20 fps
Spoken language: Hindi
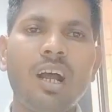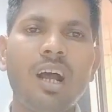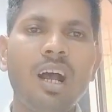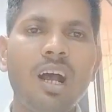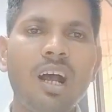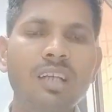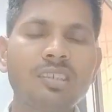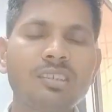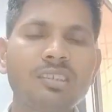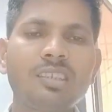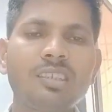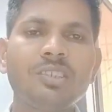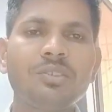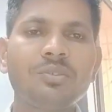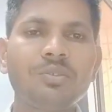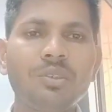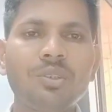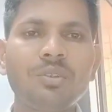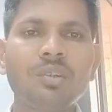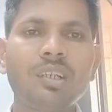आज के इस
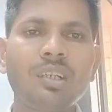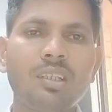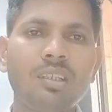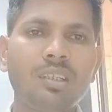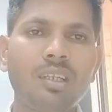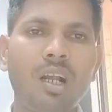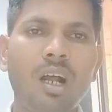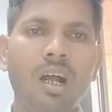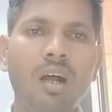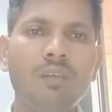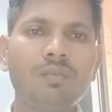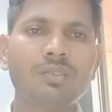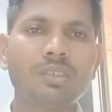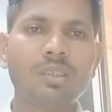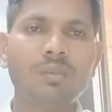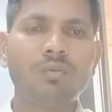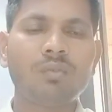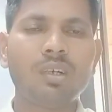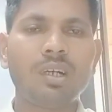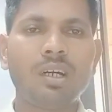वीडियो के अंदर आप
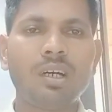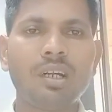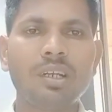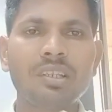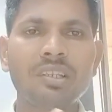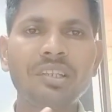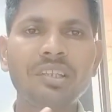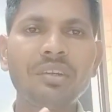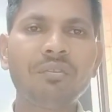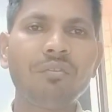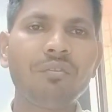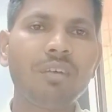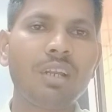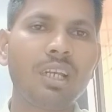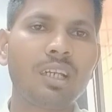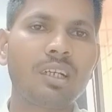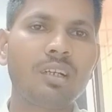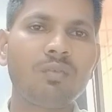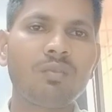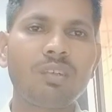सबका हार्दिक
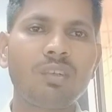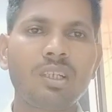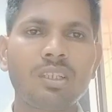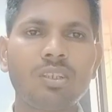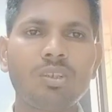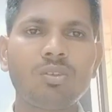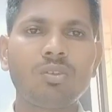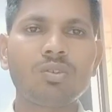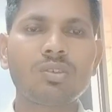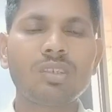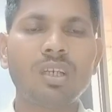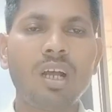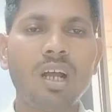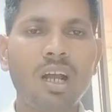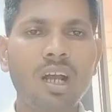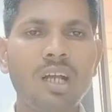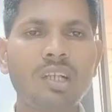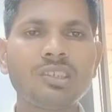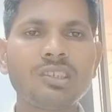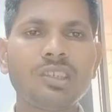वेलकम करता दोस्त
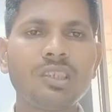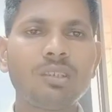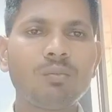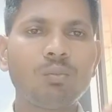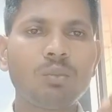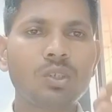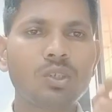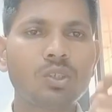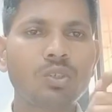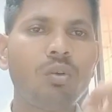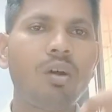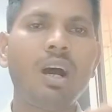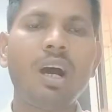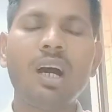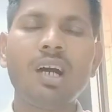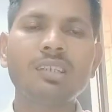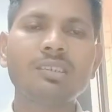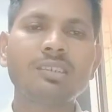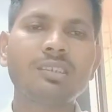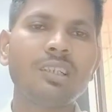आज एक पशु
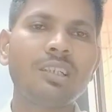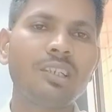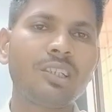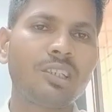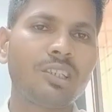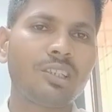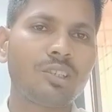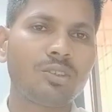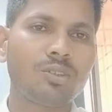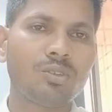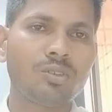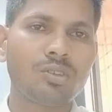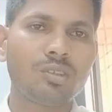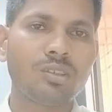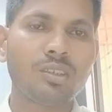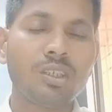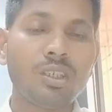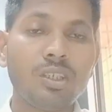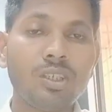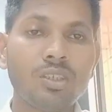आहार से रिलेटेड
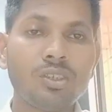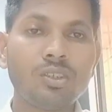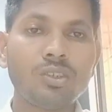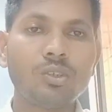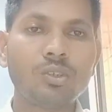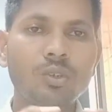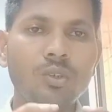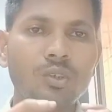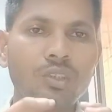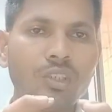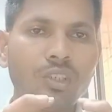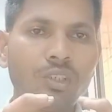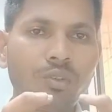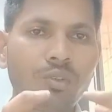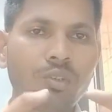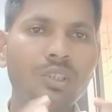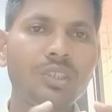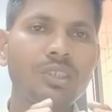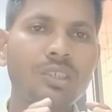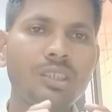दोस्त जो
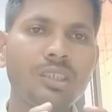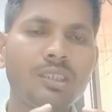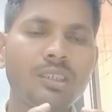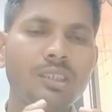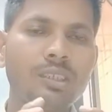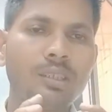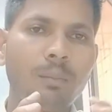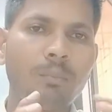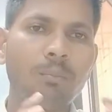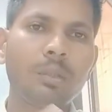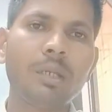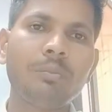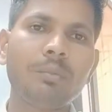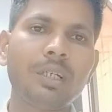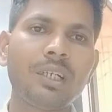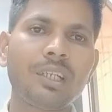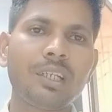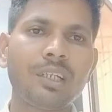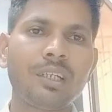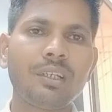न्यूट्रिशन
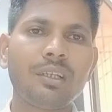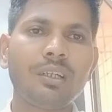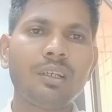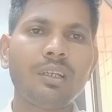सप्लीमेंट है